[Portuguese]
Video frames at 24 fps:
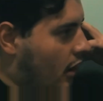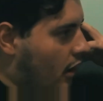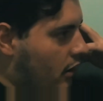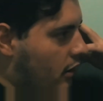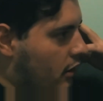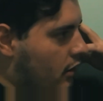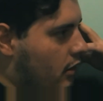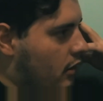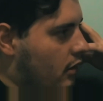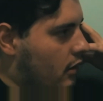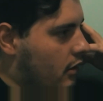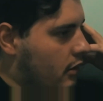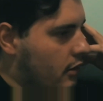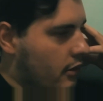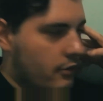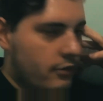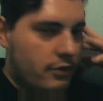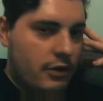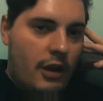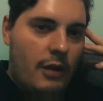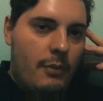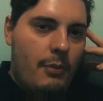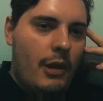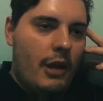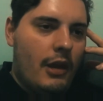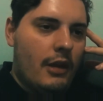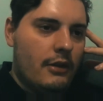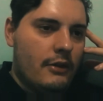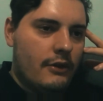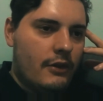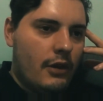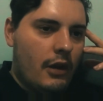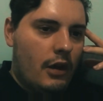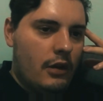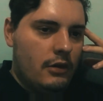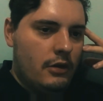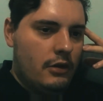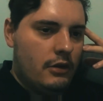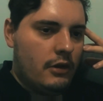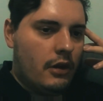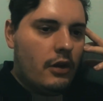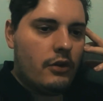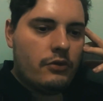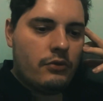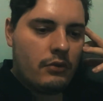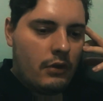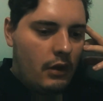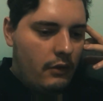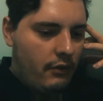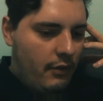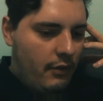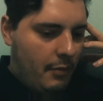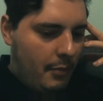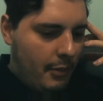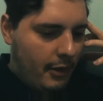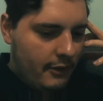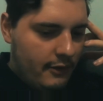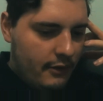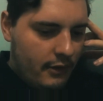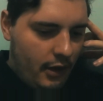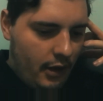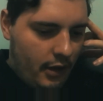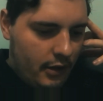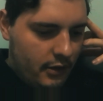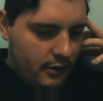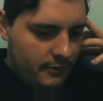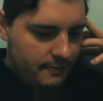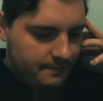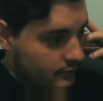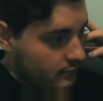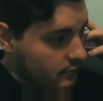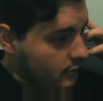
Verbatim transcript: E eu cheguei bem cansado e tal, não gravei mais nada